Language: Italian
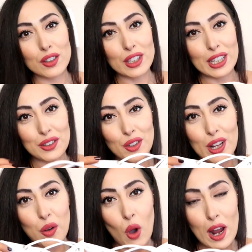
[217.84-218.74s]
dentro
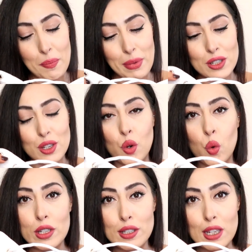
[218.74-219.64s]
la quale passano
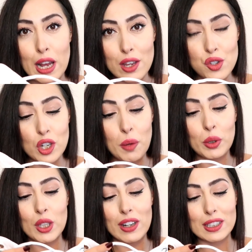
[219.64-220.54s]
questi lacci che
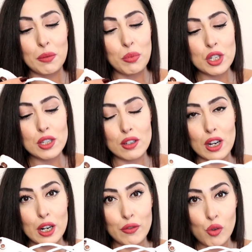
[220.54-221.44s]
potevate
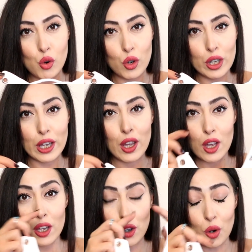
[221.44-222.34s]
posizionare voi
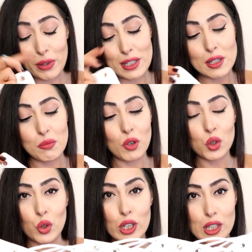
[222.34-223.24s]
io l'ho messo in
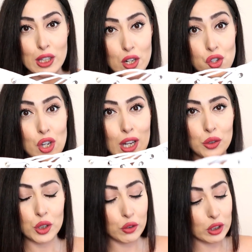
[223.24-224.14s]
modo
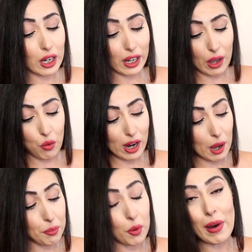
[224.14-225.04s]
intrecciato devo dire che è un
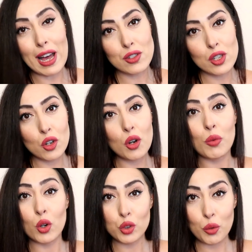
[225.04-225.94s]
capo basico
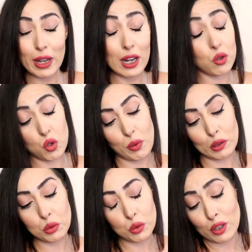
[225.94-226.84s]
molto bello
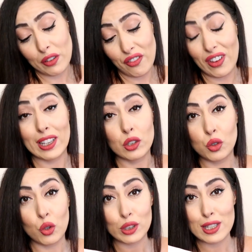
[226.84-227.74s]
soprattutto
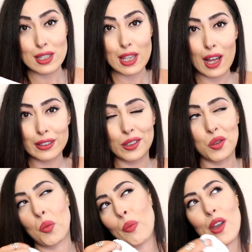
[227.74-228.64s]
d'effetto d'estate
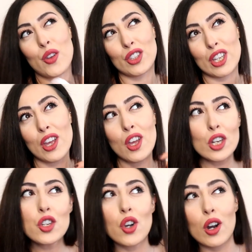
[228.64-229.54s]
con un paio di
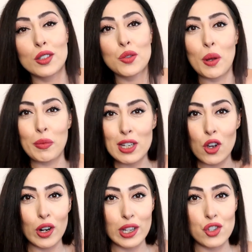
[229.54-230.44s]
shorts una
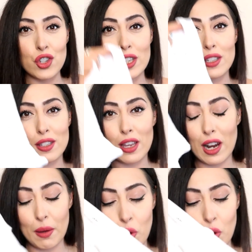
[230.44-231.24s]
minigonna in jeans è la